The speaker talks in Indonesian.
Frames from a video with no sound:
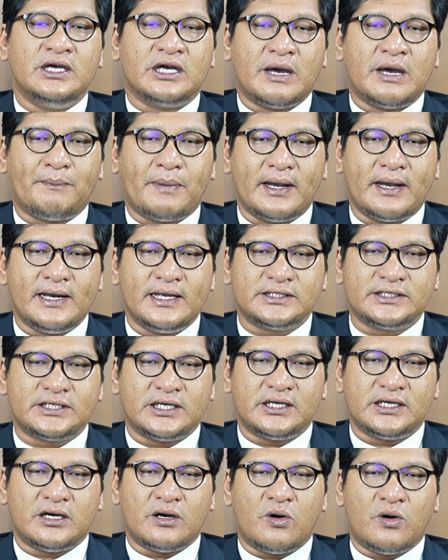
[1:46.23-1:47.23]
kepada
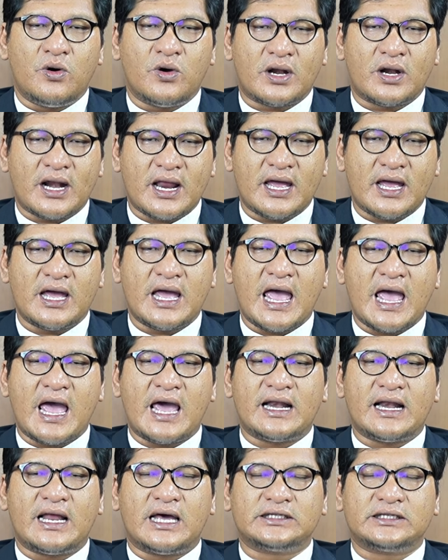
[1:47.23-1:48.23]
seorang
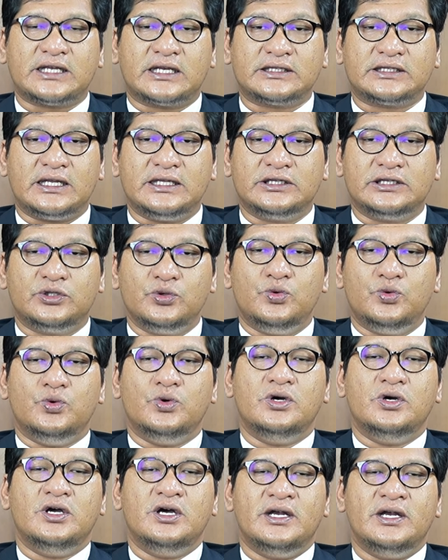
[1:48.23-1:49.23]
anak tertentu
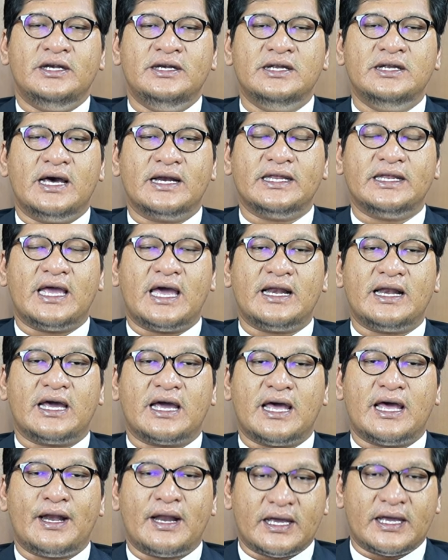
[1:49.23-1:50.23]
dari
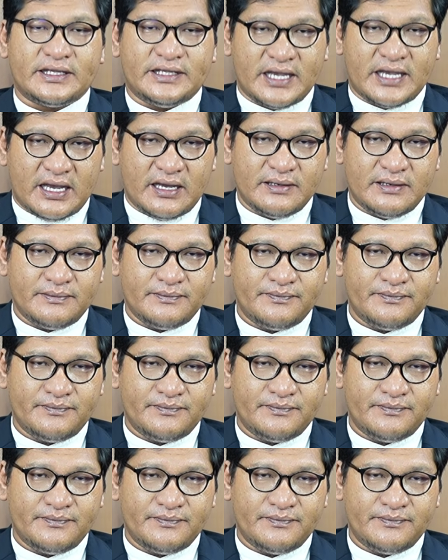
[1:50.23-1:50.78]
anak-anaknya.